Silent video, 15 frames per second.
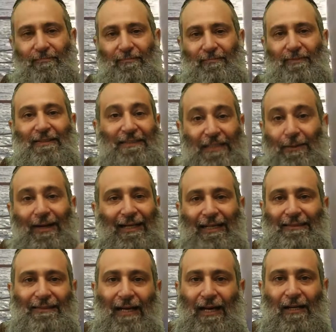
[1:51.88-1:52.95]
se va a
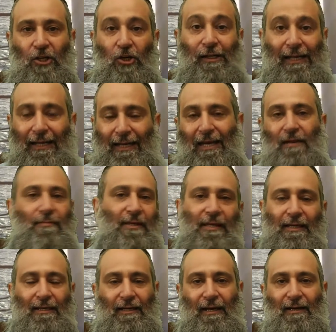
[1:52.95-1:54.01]
casar con Rachel, mi
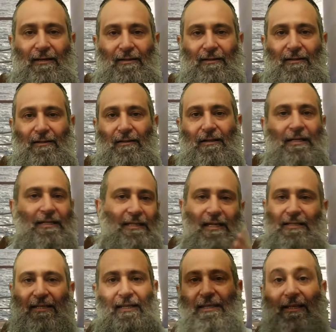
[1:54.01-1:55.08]
hija, y él
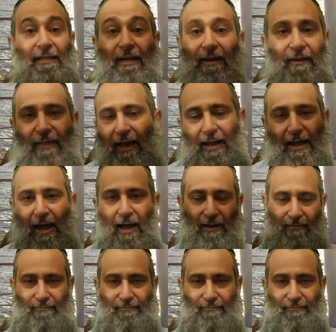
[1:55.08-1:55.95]
se quiere ir de acá.